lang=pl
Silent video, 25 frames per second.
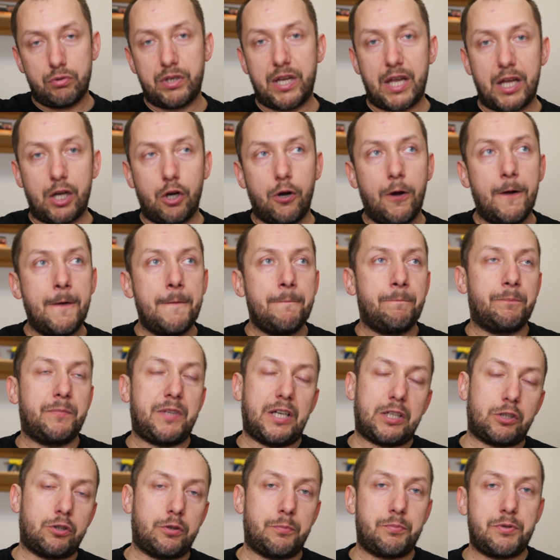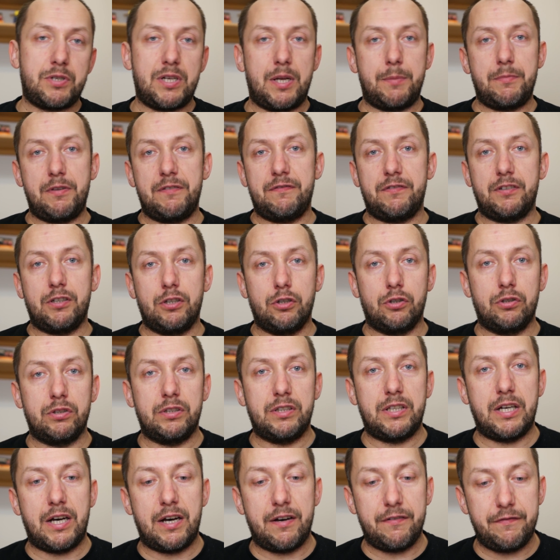drugiego. Tak to przynajmniej
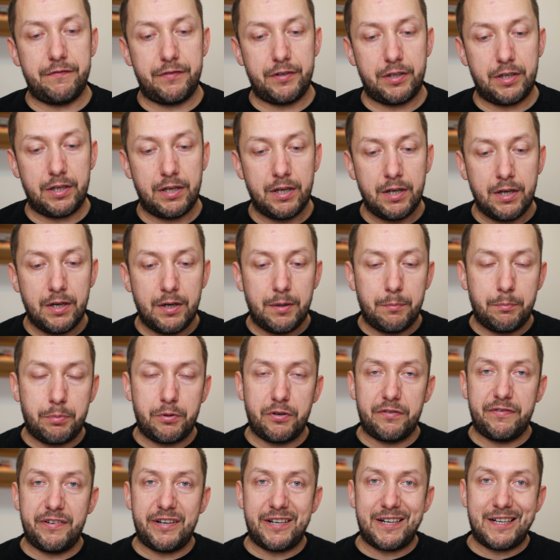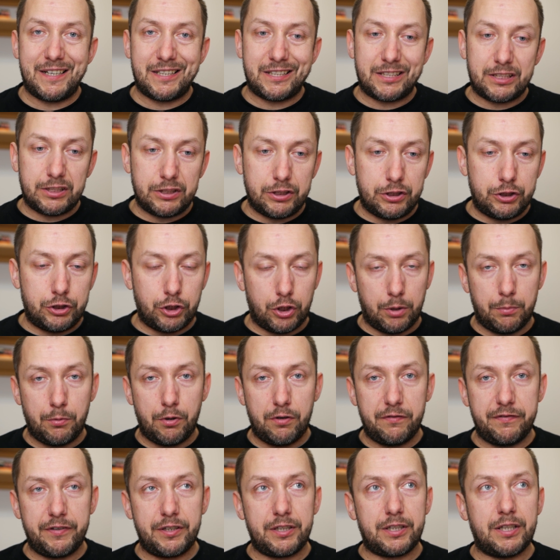wygląda w browarach
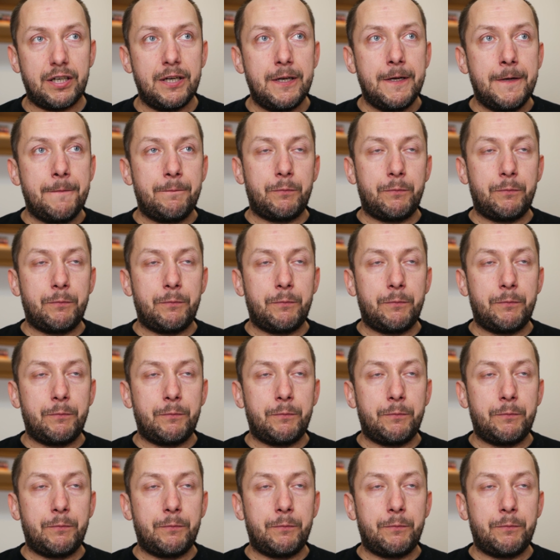domowych.